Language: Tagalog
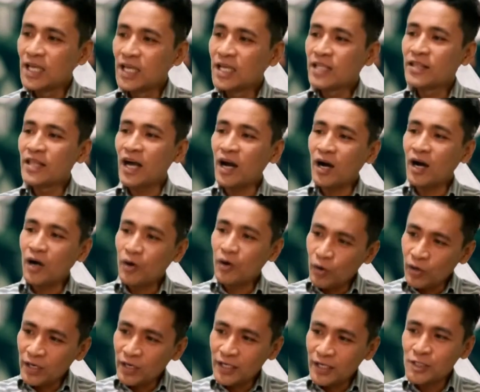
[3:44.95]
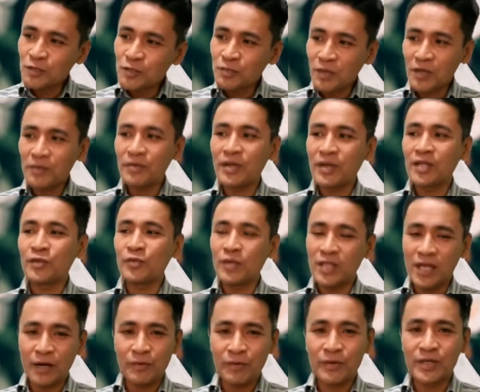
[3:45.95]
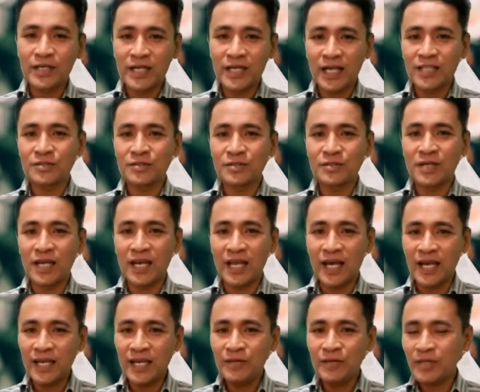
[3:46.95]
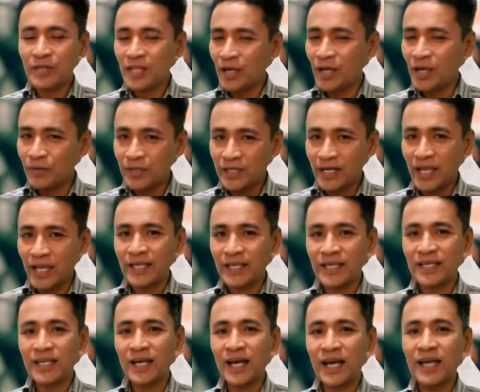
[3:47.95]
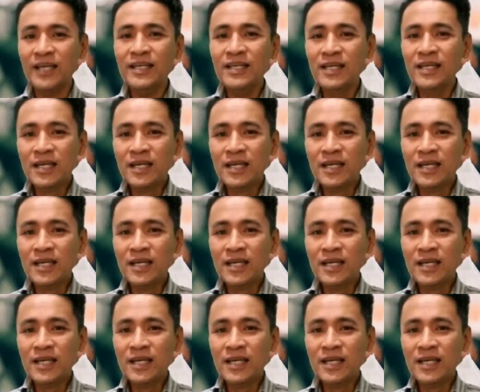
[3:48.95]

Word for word: the Holy Spirit with our natural eye, with our naked eye?